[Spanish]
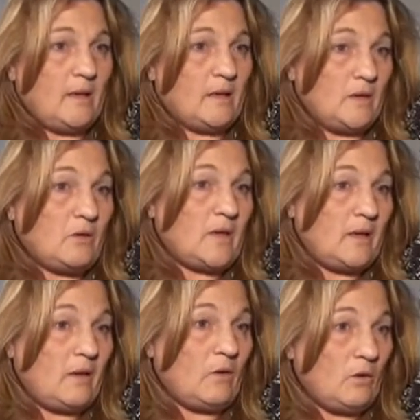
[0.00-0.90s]
Creo
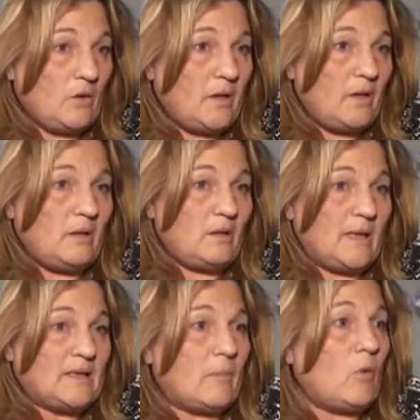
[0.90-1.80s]
que hoy
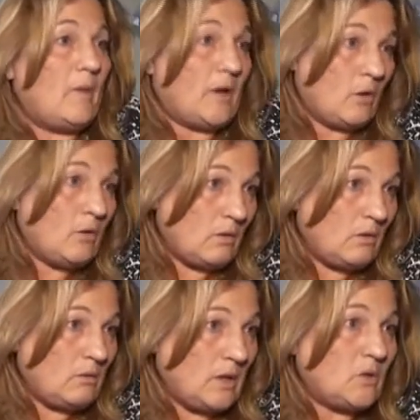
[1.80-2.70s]
estamos
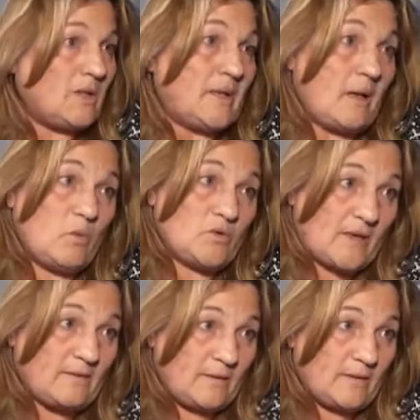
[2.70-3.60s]
mejor que los que estábamos
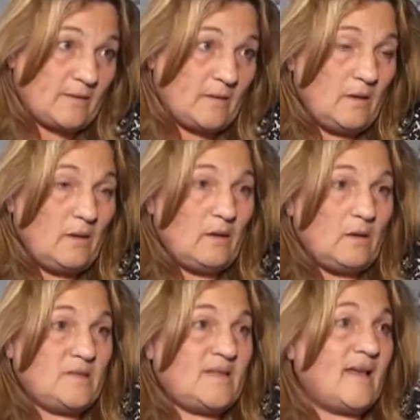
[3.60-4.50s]
antes
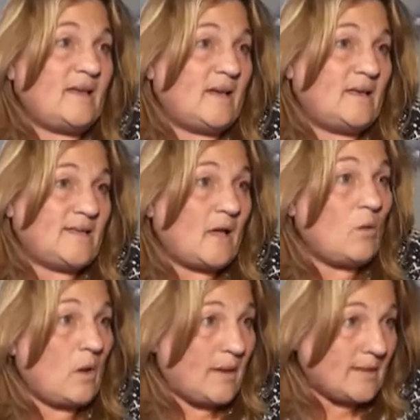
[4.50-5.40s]
se han
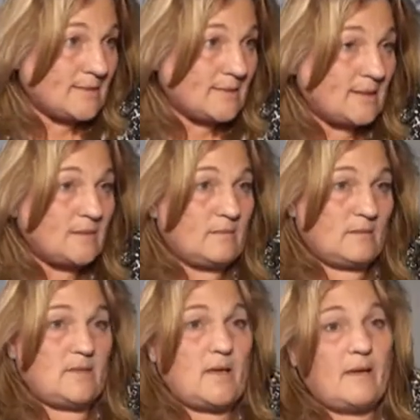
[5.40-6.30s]
realizado avances,
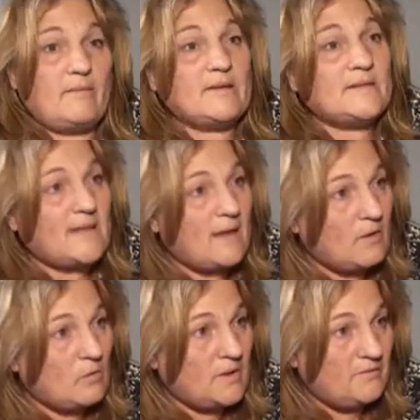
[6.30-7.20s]
se ha
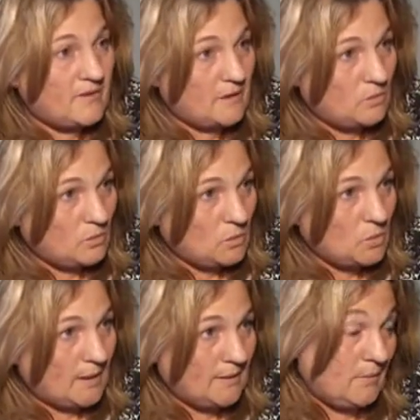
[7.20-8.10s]
avanzado en
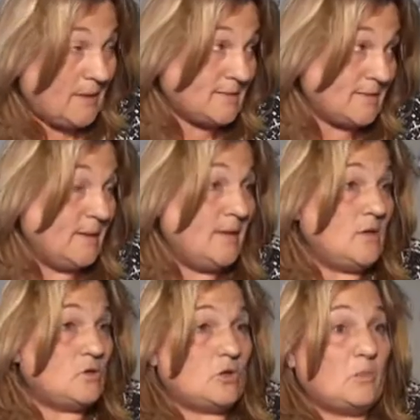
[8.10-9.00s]
infraestructura. Es más,
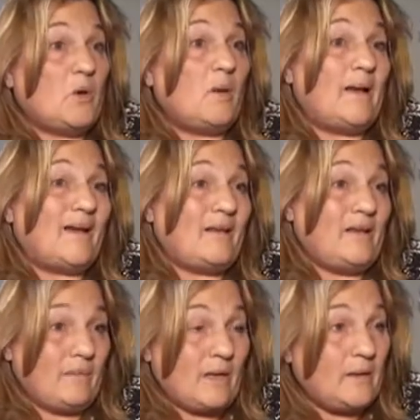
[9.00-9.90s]
yo te puedo hablar a
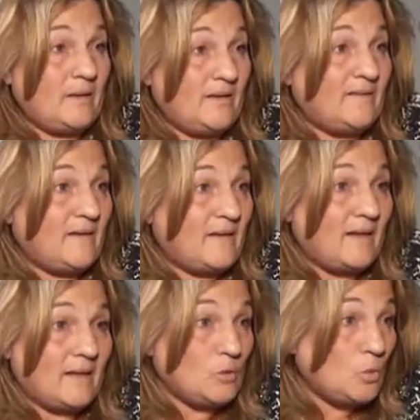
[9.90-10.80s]
nivel
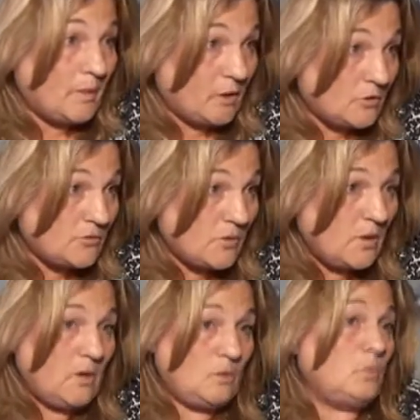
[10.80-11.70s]
distrital de números,
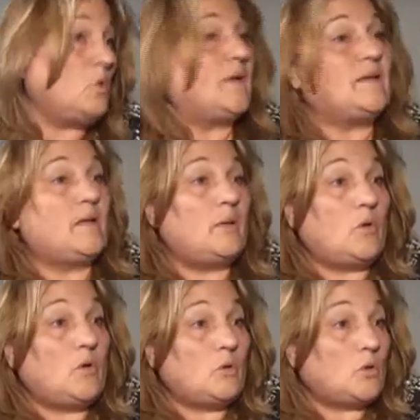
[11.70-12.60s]
números que
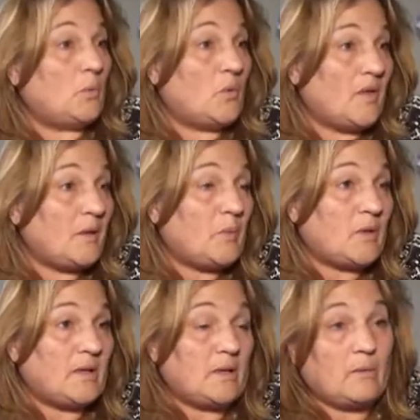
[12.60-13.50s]
tenemos en nuestro poder
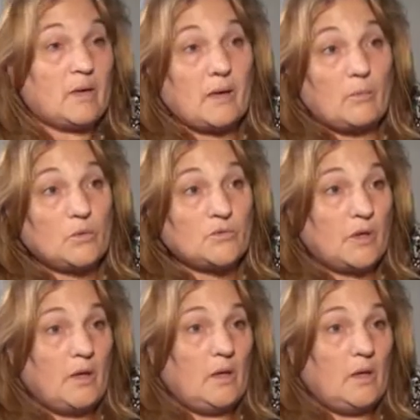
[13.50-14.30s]
porque trabajamos